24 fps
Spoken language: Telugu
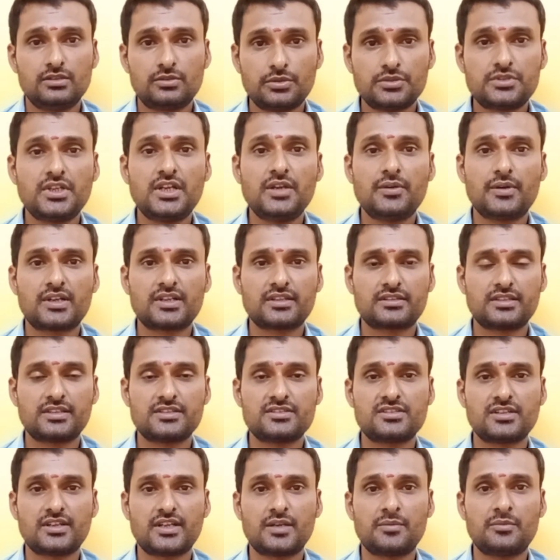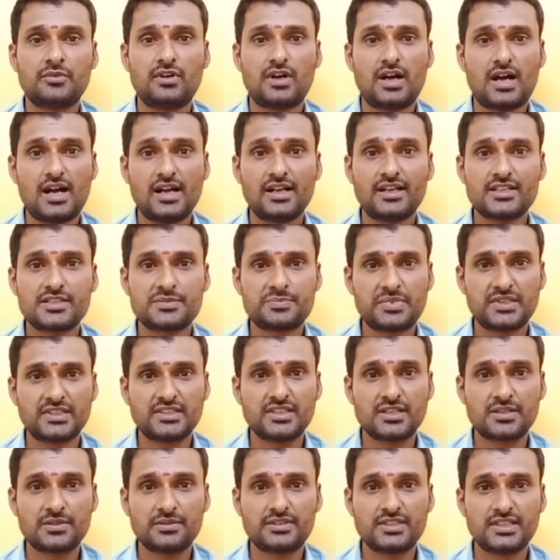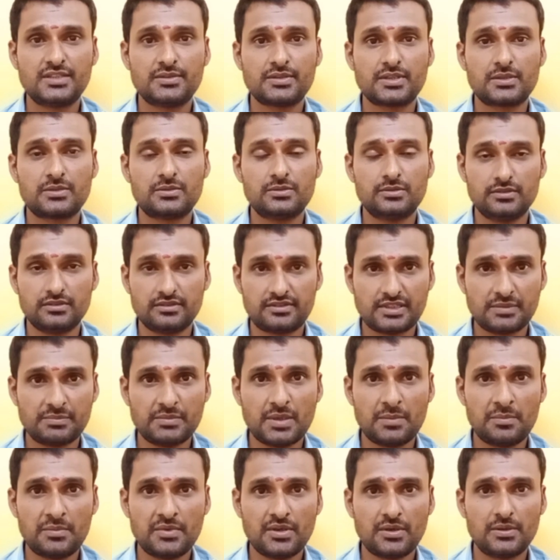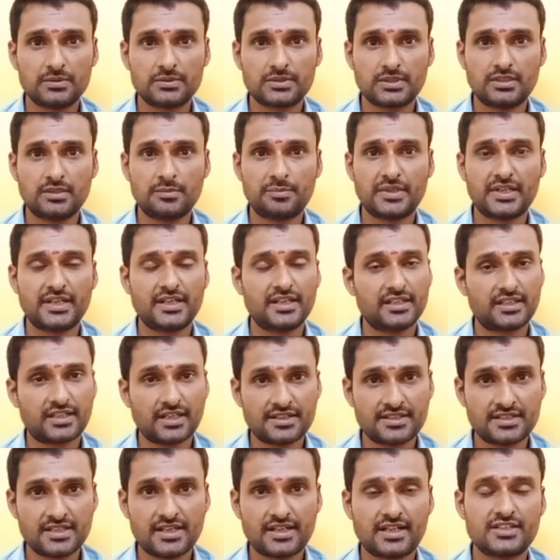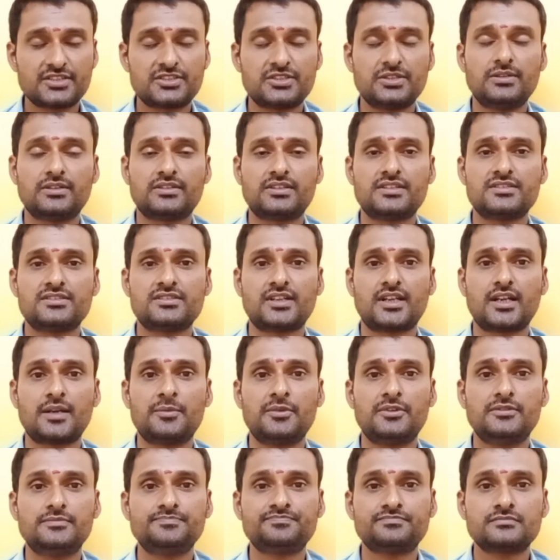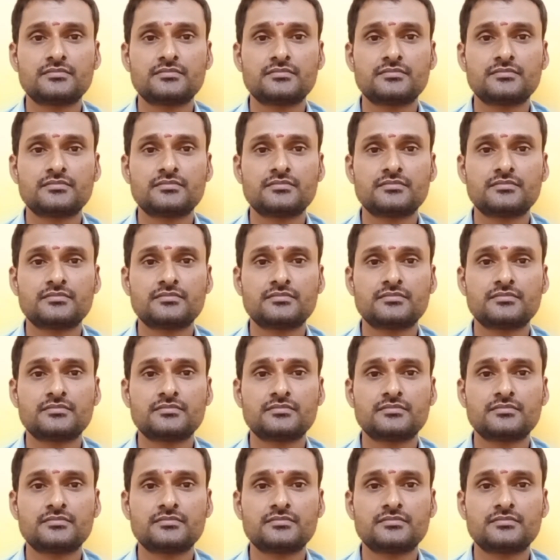కుజుడి యొక్క సంచారము ఆగస్టు పదహారో తేదీ వరకు సింహంలో తదుపరి కన్యా రాశిలో సంచారము